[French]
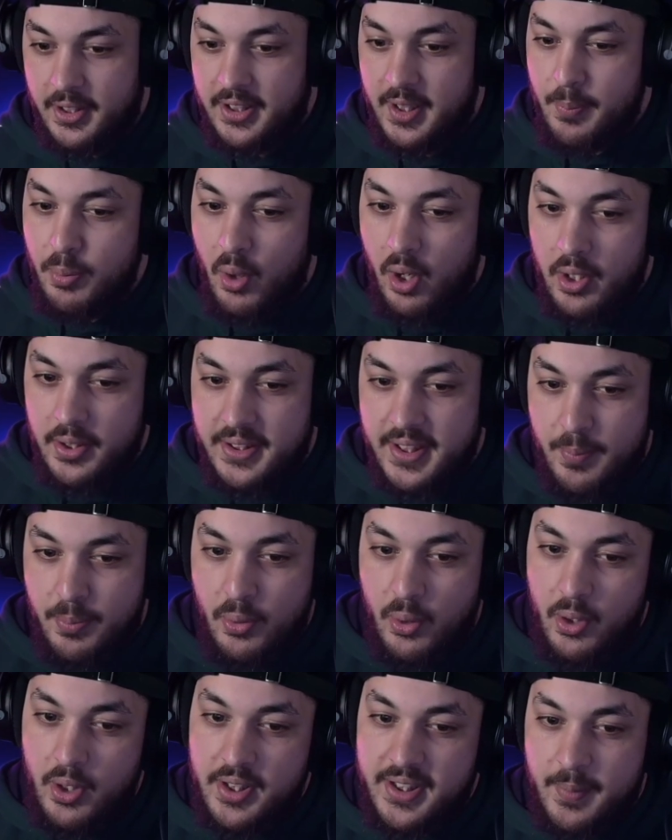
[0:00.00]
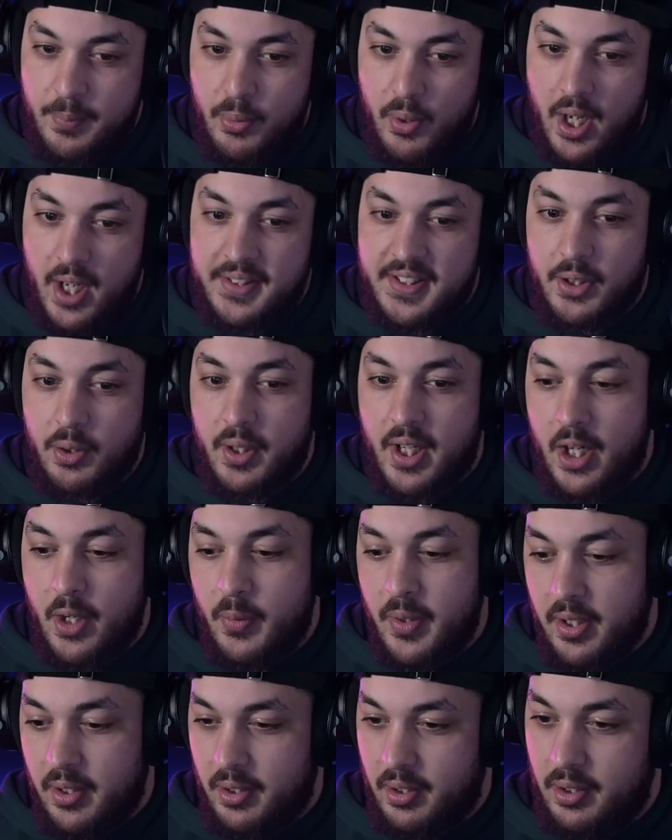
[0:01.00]
C'est pour c'est pour c'est pour un de ses trucs à
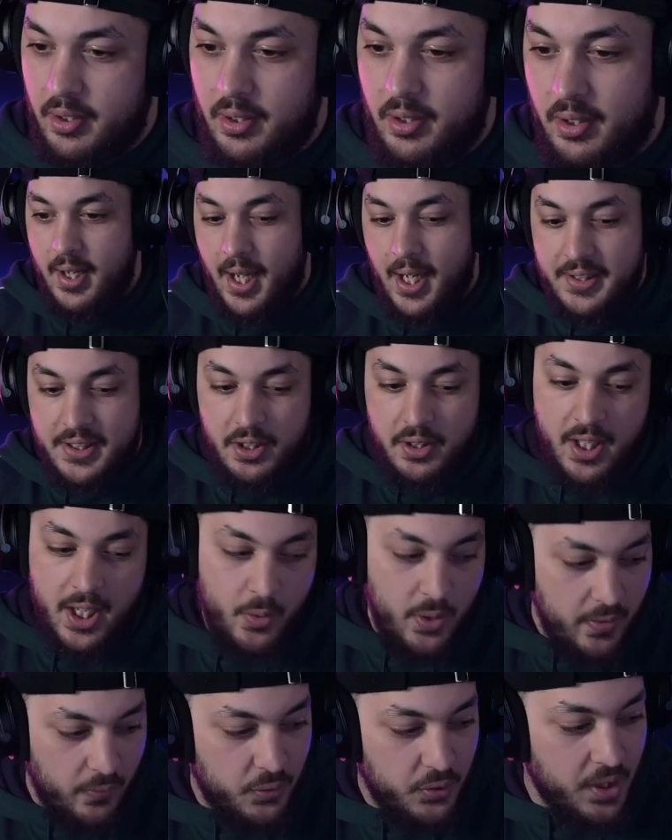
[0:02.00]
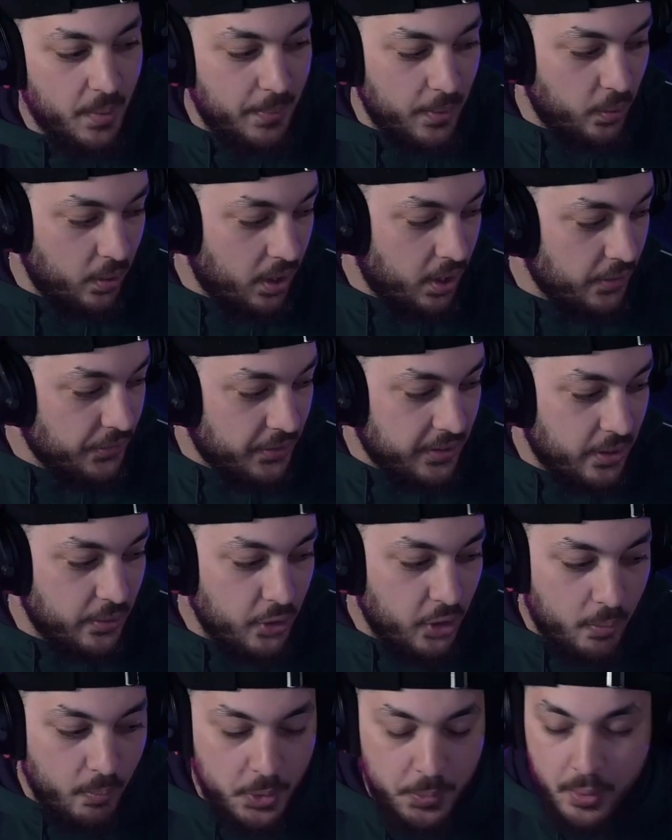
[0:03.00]
lui. un de ses trucs à lui, il vous en parlera en temps et en
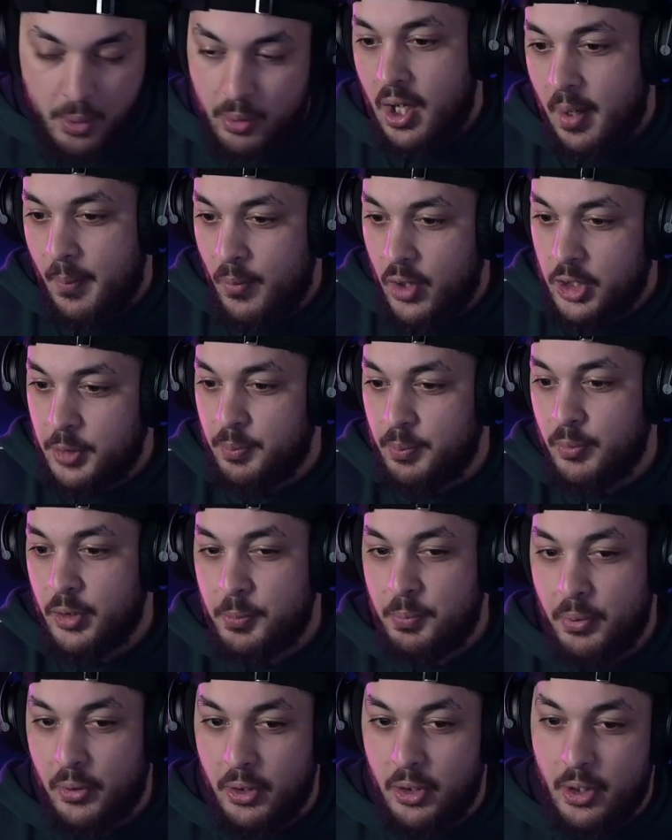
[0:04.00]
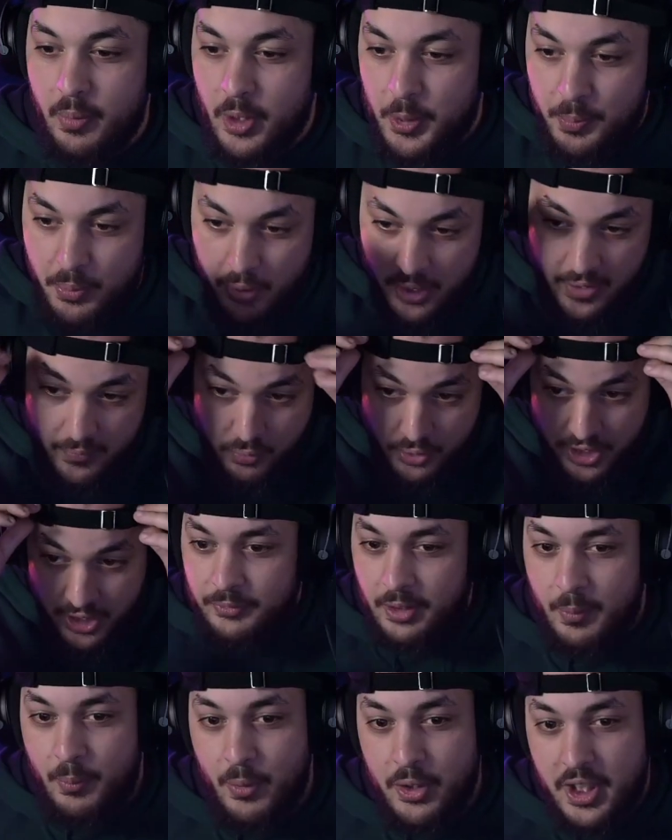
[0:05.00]
heure. Moi je peux. Moi moi, je peux moi je peux rien vous
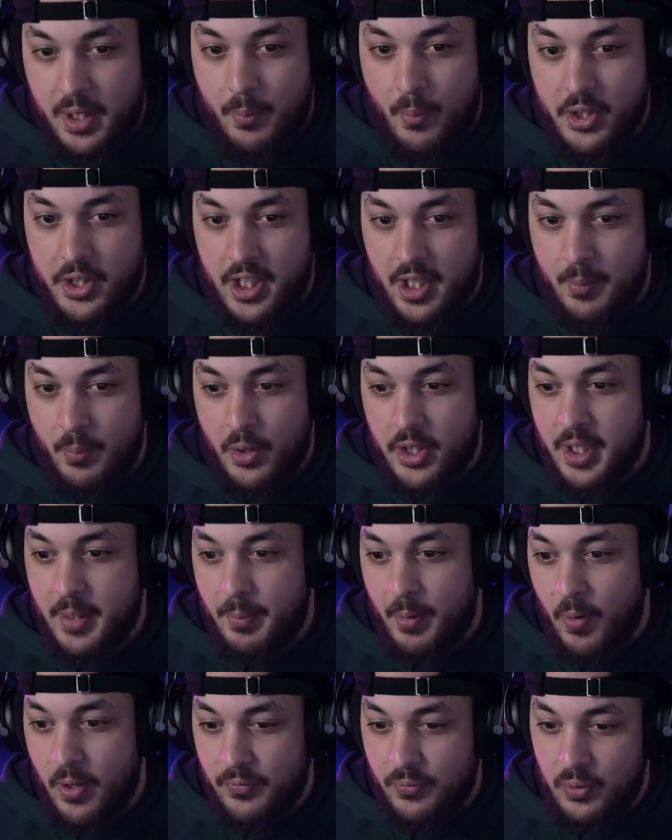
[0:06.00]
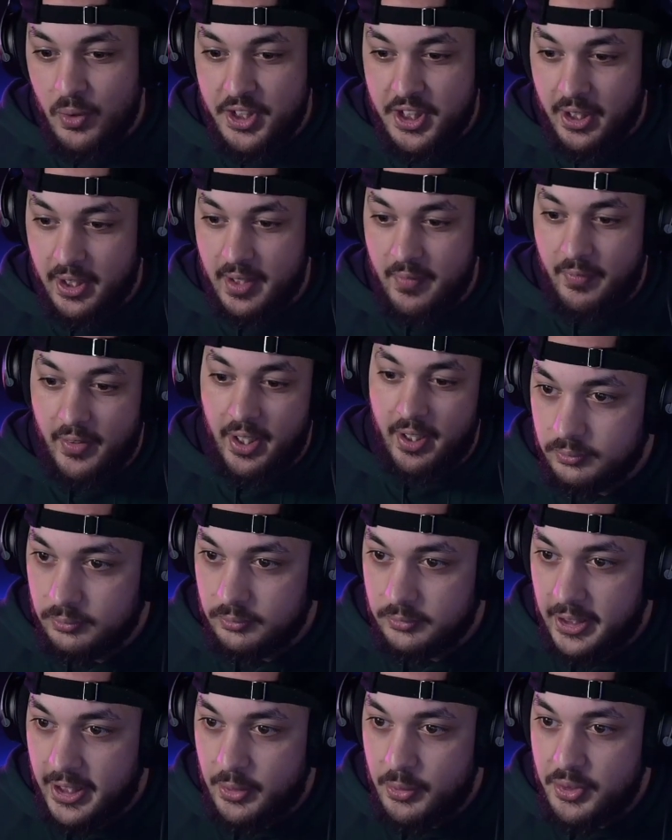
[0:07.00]
dire. Moi j'ai moi moi j'ai pas le droit de vous le dire les frères.
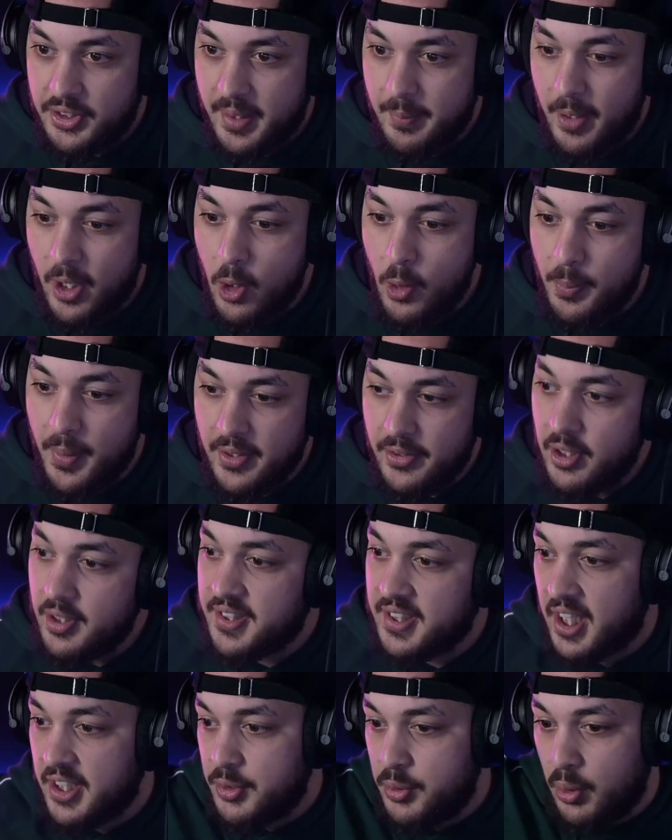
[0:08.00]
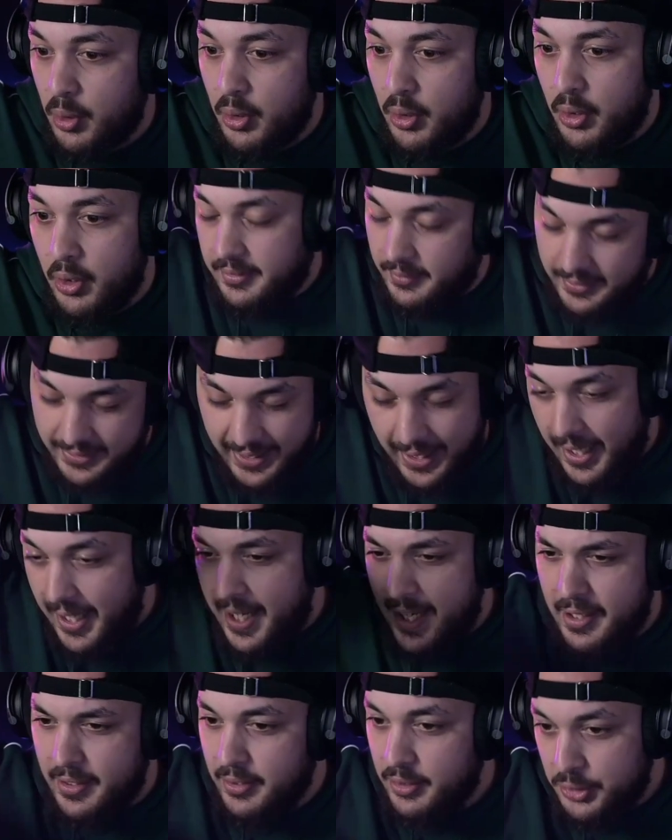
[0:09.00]
Et tu streameras ou pas Non, on sera sur eh,
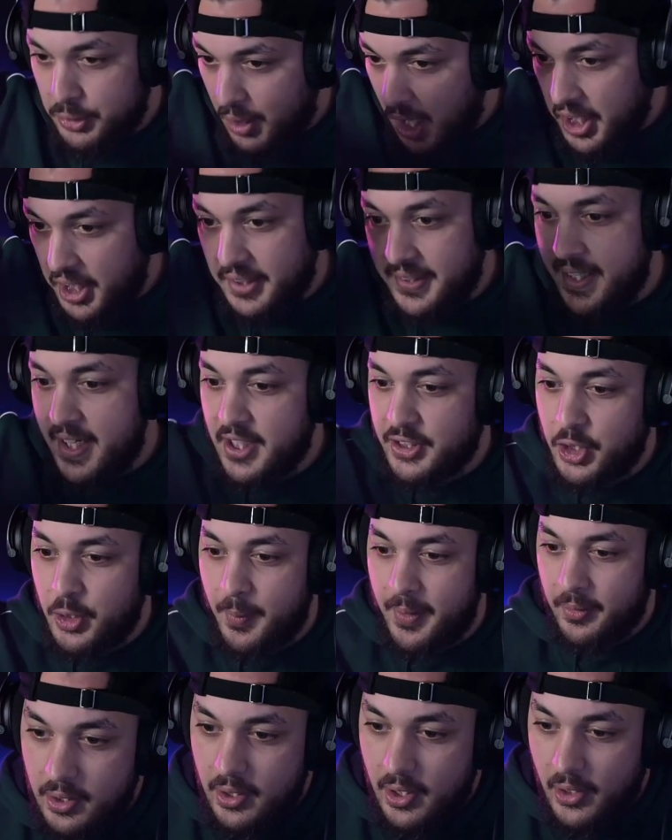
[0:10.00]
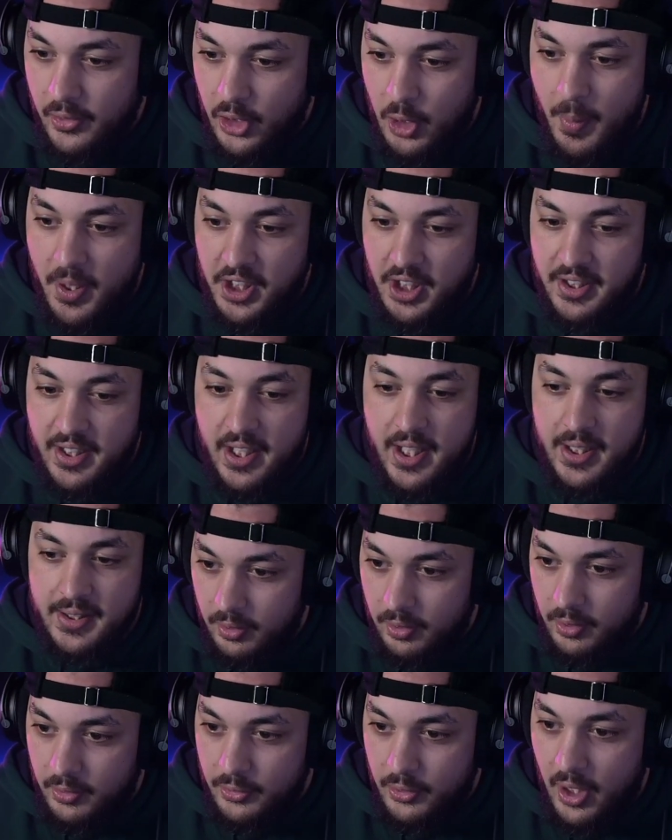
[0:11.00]
eh sur la chaîne d'Elias demain de ma chaîne
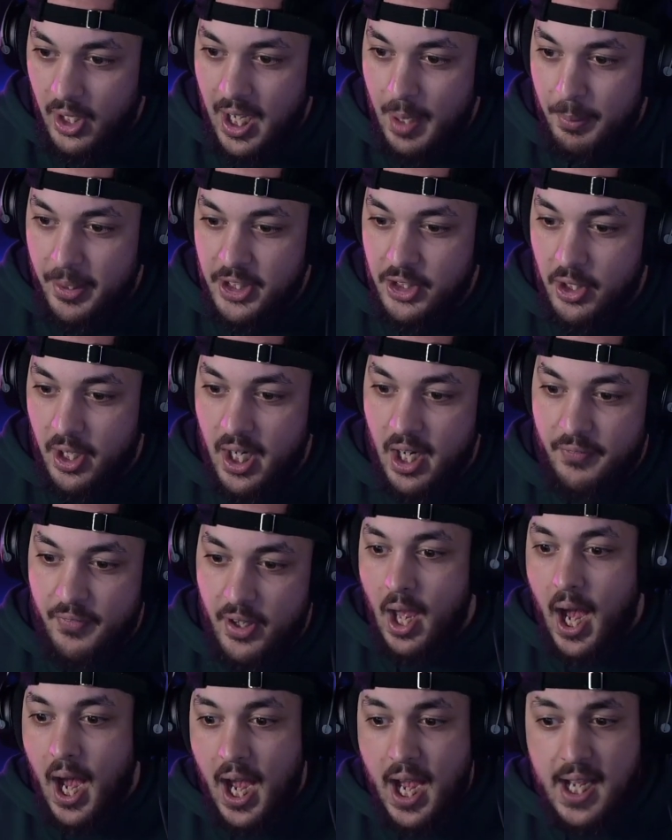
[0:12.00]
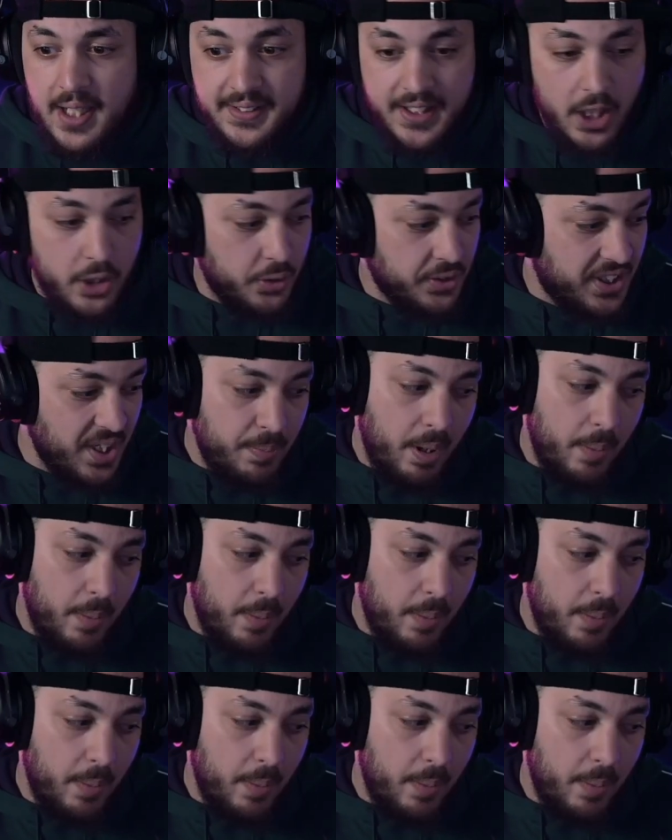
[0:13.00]
d'Elias. Non, après, genre à la fin. Ah, ça, je sais pas,